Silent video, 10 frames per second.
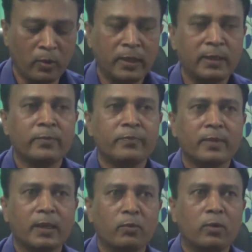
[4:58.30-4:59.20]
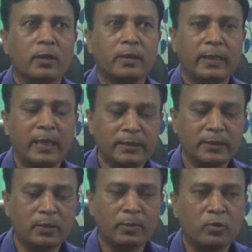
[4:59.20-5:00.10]
হয় এবং এই
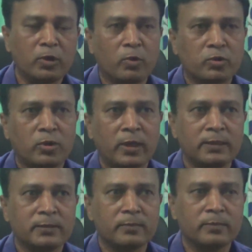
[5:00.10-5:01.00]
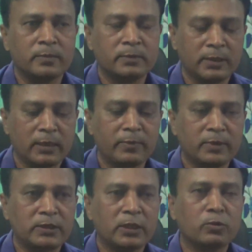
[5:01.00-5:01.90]
যে গরিব অসহায় যে
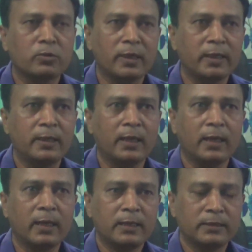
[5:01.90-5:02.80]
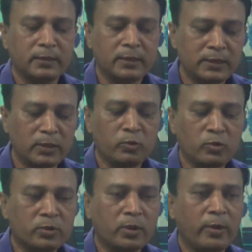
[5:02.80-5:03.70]
আমাদের শিক্ষিত নারীরা তা নিজের উদ্যোক্তা